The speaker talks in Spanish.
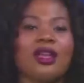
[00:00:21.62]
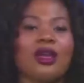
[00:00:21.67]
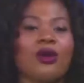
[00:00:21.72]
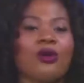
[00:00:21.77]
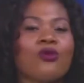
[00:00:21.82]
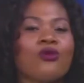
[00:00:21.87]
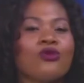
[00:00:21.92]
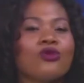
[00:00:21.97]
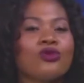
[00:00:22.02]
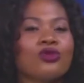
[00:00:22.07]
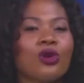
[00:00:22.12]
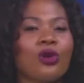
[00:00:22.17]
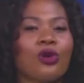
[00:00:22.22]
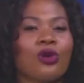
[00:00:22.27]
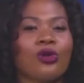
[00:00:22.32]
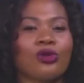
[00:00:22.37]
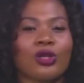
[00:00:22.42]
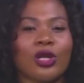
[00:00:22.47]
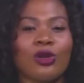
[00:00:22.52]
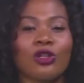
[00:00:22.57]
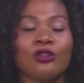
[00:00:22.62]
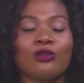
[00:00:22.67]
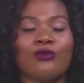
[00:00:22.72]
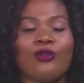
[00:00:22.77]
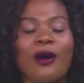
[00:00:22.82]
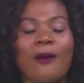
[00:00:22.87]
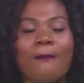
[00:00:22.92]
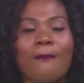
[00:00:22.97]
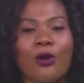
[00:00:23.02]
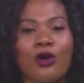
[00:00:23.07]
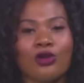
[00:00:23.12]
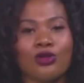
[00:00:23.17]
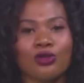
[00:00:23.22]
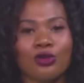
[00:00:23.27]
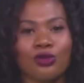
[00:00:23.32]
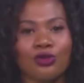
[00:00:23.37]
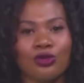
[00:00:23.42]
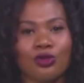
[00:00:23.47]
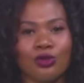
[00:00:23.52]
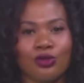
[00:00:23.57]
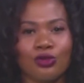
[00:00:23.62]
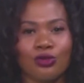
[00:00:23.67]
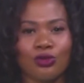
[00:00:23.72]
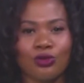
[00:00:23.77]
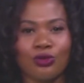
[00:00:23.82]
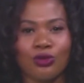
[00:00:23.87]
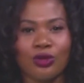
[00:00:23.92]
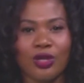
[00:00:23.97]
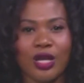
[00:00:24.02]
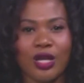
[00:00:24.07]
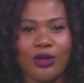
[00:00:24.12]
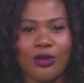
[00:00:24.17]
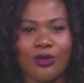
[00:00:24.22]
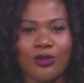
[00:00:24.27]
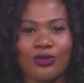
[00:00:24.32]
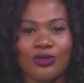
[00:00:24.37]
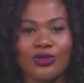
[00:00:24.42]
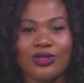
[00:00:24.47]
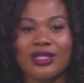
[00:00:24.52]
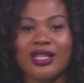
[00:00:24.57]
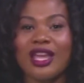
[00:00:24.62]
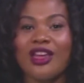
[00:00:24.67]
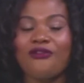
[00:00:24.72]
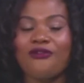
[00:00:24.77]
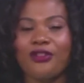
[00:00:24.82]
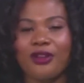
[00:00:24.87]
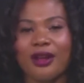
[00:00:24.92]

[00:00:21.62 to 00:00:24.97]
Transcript: de uno de los famosos costureros de